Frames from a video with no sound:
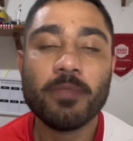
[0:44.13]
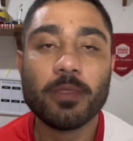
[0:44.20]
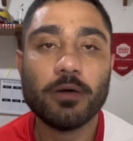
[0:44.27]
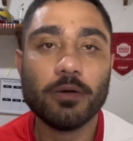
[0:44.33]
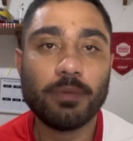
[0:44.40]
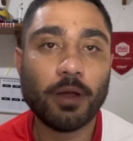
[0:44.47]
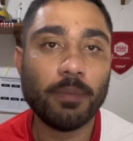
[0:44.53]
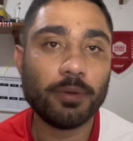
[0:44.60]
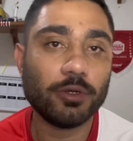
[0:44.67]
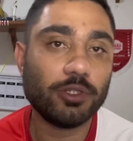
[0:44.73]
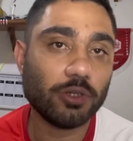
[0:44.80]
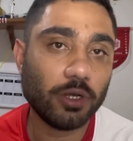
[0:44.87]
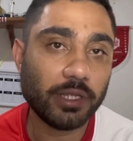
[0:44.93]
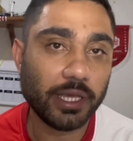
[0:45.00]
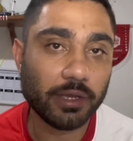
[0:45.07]
o próprio
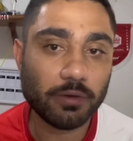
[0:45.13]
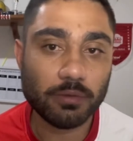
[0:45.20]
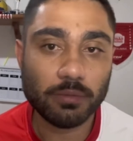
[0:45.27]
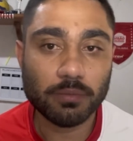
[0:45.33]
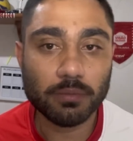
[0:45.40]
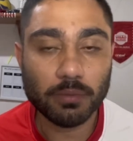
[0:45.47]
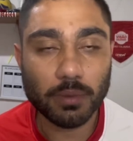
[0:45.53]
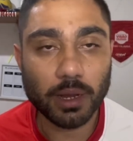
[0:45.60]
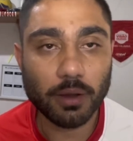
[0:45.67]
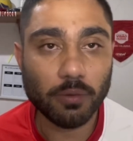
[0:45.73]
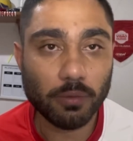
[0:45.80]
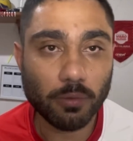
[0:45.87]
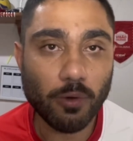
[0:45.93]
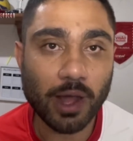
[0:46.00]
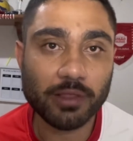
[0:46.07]
Johnny aí com uma,
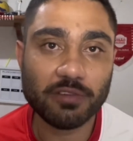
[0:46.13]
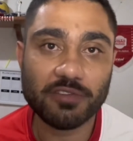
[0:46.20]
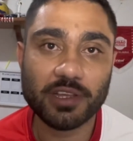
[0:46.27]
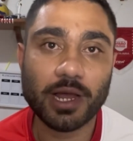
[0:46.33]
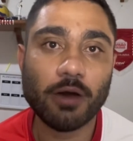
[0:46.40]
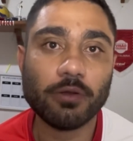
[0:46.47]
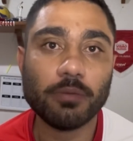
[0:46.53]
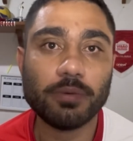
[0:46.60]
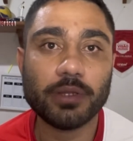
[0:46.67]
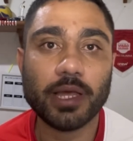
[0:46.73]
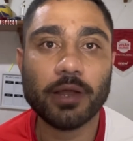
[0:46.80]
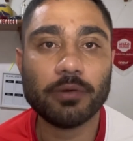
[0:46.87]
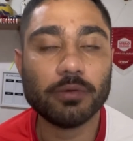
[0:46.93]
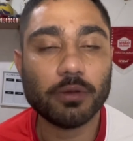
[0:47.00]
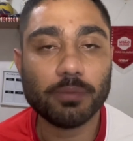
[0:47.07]
um quadro viral, não
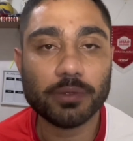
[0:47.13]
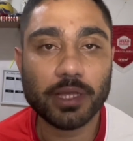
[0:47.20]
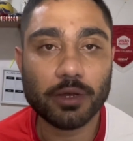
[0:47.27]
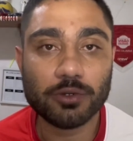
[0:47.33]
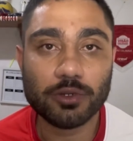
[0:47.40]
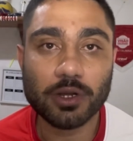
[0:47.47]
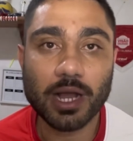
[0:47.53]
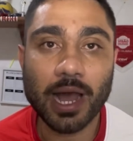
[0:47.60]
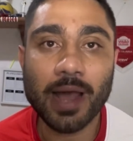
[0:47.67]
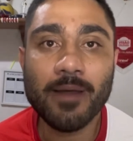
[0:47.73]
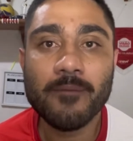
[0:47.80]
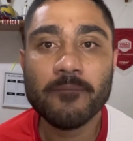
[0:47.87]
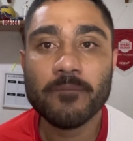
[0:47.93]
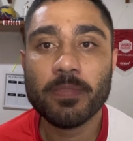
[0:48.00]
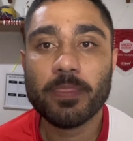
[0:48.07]
puderam, não puderam jogar,
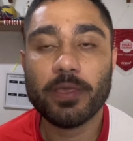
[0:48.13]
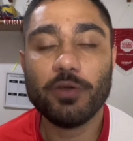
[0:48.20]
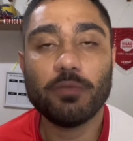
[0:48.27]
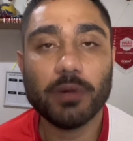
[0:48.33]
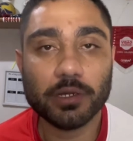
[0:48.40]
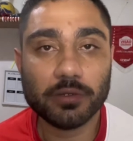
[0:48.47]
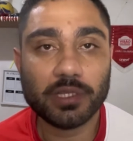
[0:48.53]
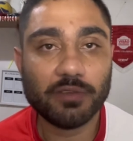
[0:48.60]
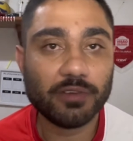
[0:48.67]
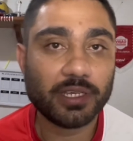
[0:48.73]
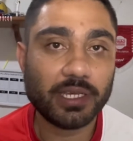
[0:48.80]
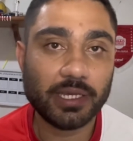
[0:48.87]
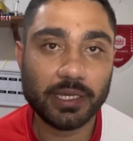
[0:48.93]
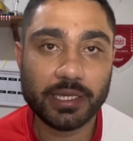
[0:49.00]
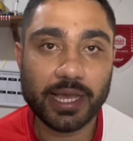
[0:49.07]
e o Mano teve
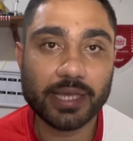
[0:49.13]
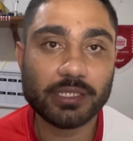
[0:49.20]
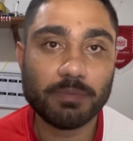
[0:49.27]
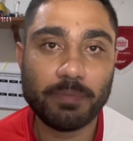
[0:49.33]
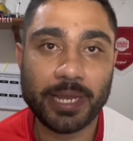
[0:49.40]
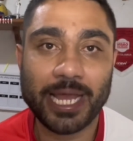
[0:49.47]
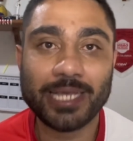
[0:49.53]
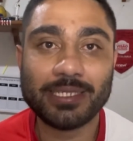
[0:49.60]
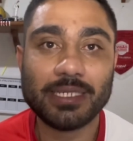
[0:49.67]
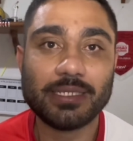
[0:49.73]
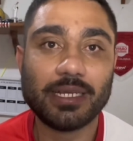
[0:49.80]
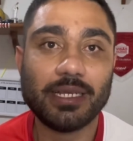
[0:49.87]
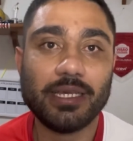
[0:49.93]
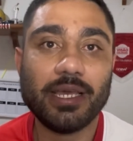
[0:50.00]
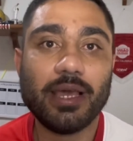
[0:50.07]
que, que às pressas
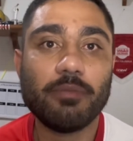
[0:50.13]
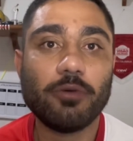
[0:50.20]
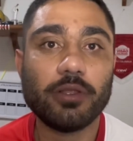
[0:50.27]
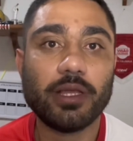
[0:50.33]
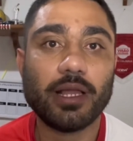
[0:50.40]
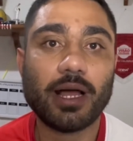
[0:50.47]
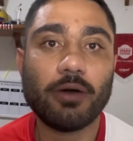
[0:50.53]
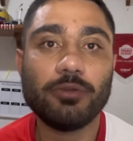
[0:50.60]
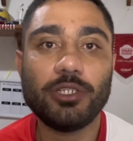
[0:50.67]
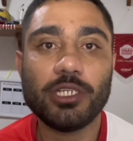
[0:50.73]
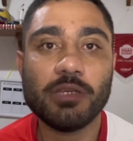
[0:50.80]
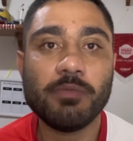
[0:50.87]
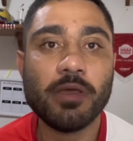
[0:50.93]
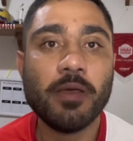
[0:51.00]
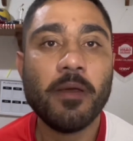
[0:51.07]
ali remodelar o
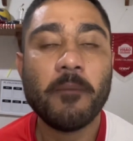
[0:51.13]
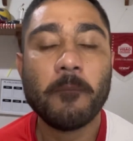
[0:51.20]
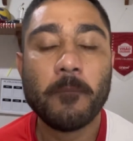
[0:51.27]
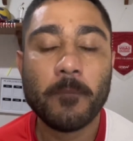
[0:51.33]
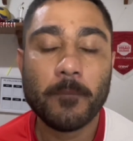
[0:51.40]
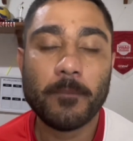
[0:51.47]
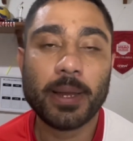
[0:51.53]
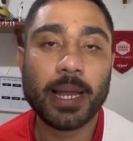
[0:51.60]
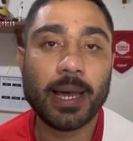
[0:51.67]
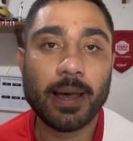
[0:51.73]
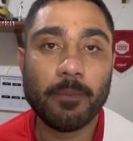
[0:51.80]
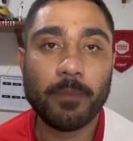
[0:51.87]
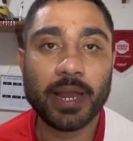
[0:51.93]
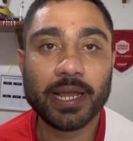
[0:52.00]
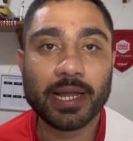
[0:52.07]
time
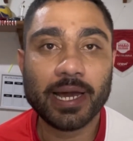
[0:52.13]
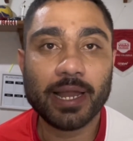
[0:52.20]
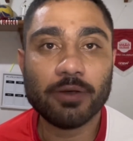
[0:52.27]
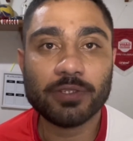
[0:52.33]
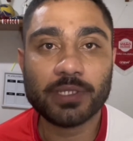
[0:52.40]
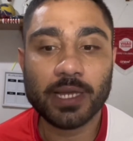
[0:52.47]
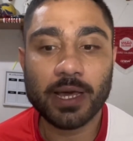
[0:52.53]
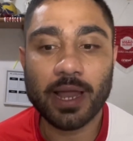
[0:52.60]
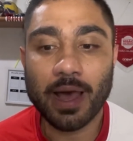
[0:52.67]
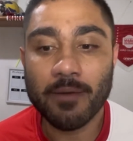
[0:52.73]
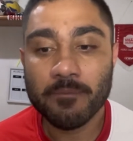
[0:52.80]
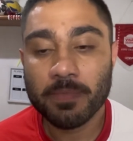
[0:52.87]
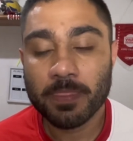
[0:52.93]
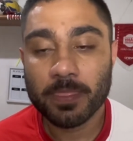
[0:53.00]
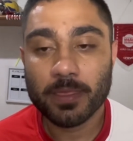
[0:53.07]
para encarar o Ceará.
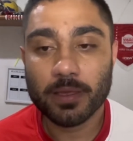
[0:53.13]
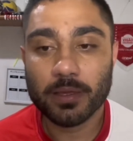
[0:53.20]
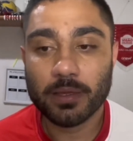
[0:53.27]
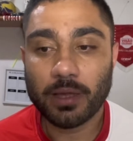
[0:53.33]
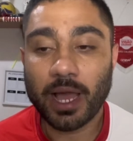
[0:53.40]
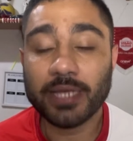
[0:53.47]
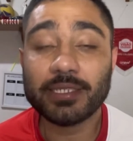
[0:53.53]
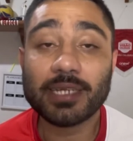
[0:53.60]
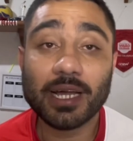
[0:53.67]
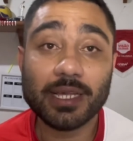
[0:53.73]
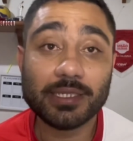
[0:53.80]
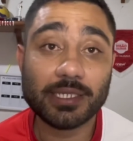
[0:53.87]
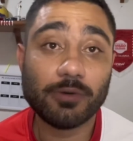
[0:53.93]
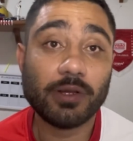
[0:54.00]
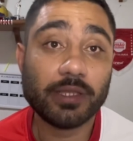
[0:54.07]
Eh, a
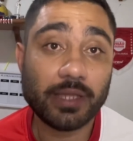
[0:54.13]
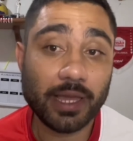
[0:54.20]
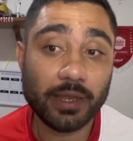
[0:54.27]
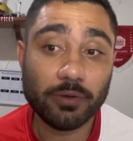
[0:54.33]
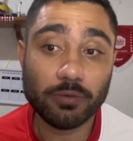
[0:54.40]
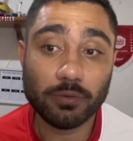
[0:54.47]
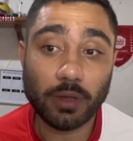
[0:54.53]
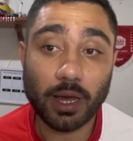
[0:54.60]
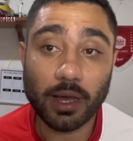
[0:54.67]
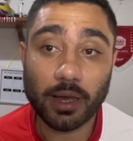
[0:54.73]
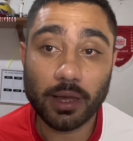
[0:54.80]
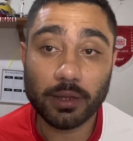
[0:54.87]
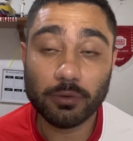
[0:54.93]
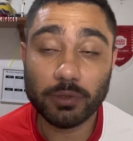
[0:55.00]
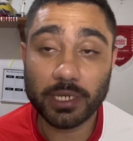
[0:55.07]
escalação até no,
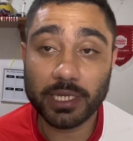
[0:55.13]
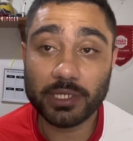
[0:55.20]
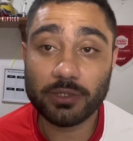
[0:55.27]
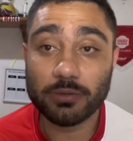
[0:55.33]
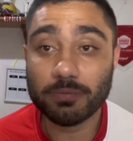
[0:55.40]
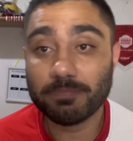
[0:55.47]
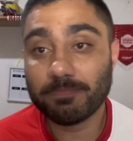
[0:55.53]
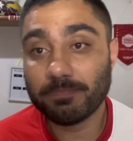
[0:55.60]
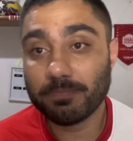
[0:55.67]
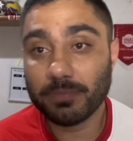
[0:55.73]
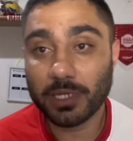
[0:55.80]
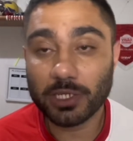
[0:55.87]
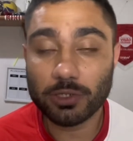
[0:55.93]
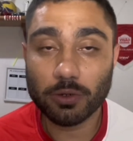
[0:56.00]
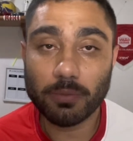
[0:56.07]
a, no início
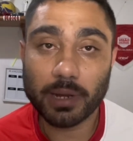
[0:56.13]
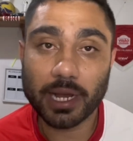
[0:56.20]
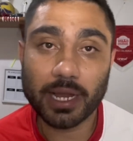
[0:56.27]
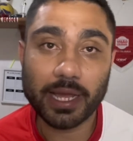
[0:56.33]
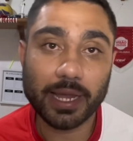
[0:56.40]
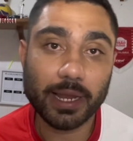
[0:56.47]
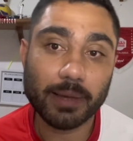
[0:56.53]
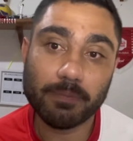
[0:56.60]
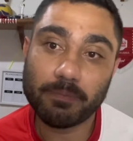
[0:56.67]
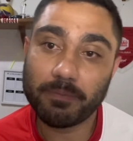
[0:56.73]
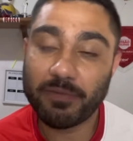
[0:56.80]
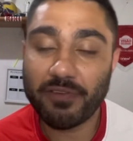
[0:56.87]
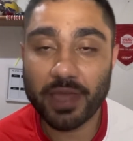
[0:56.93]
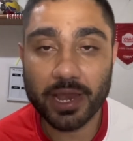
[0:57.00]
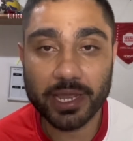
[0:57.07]
deixou uma galera
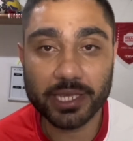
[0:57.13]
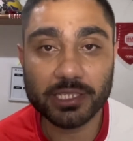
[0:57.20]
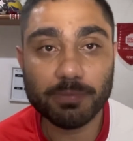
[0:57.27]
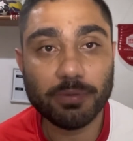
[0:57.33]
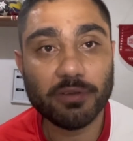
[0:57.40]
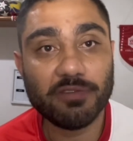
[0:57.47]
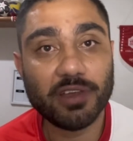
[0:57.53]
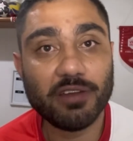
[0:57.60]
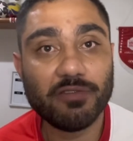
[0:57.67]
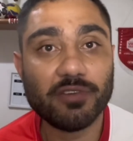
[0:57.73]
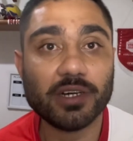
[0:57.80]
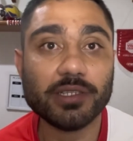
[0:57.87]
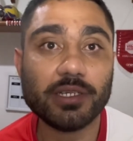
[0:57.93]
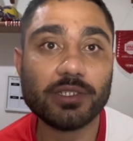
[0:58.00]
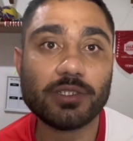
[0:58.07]
feliz por ver
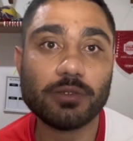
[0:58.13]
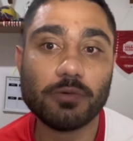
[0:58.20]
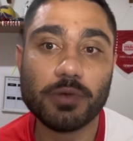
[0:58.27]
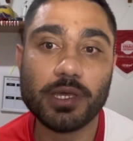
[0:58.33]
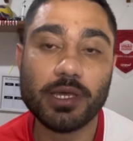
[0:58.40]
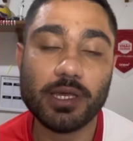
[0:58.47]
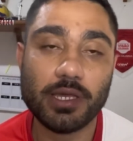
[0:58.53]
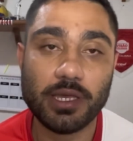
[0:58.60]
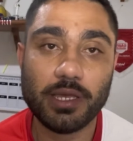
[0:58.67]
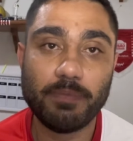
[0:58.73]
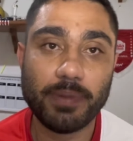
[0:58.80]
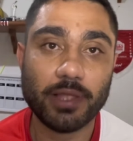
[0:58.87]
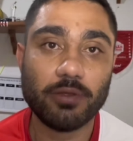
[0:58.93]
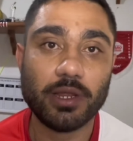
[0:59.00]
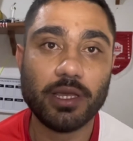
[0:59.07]
Wanderson e, e
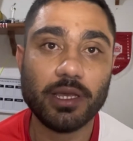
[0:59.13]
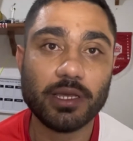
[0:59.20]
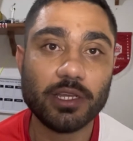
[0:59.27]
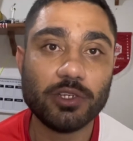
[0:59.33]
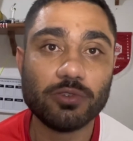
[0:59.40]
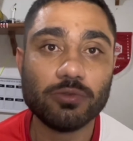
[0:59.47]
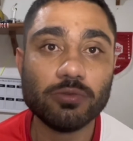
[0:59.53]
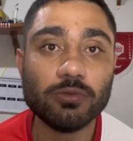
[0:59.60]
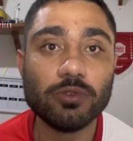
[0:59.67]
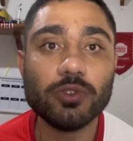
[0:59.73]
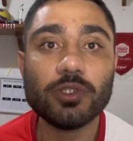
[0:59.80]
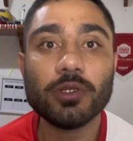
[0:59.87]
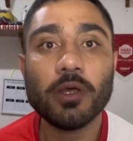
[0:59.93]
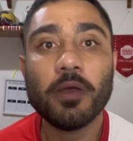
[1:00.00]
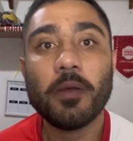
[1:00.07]
Pedro Henrique
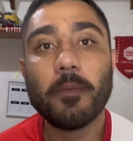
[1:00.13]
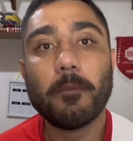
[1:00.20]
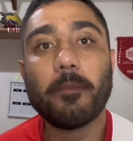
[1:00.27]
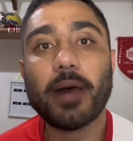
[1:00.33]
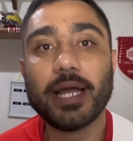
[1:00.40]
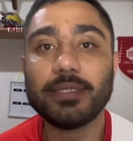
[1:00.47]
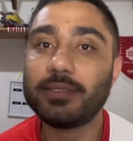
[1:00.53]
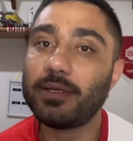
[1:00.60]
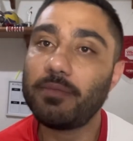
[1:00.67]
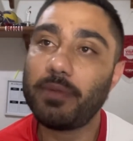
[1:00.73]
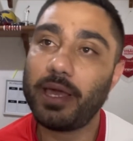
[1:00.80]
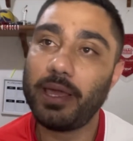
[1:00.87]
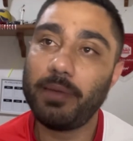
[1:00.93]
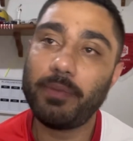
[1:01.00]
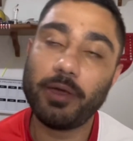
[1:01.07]
juntos, mas
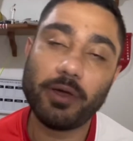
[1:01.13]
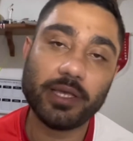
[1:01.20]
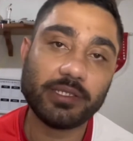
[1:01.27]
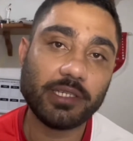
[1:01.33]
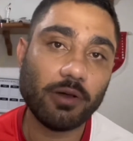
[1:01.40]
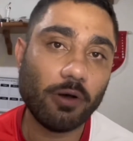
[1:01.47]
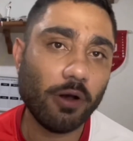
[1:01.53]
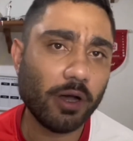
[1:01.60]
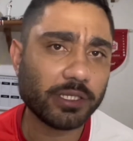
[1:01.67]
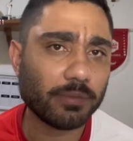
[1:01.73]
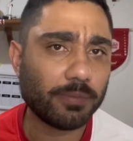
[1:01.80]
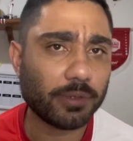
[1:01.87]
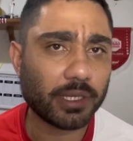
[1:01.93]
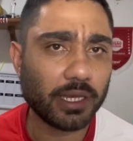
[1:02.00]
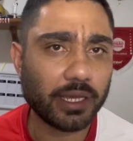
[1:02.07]
também meio receosa,
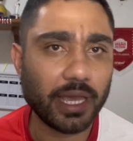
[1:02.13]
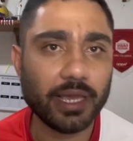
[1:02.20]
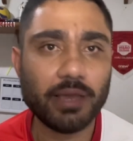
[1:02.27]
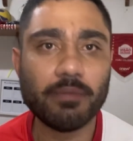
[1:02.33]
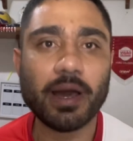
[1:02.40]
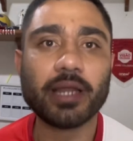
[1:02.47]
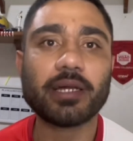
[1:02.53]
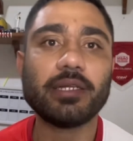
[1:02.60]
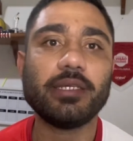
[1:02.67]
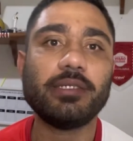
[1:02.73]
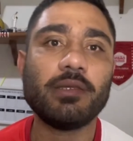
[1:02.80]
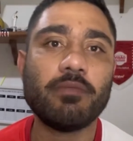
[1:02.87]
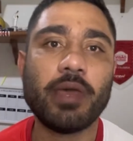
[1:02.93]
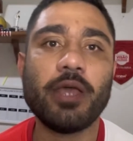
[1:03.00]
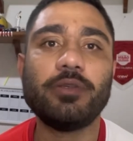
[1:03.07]
porque quem que marca
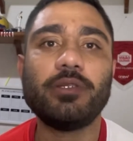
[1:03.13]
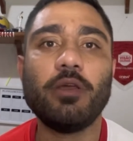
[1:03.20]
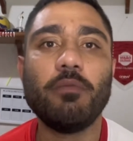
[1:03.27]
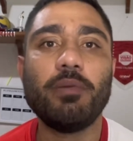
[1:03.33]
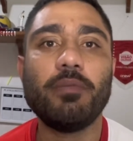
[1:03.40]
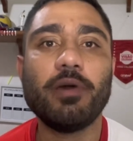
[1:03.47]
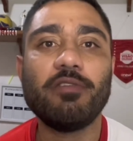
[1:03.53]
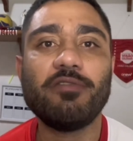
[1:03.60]
nesse meio sem o primeiro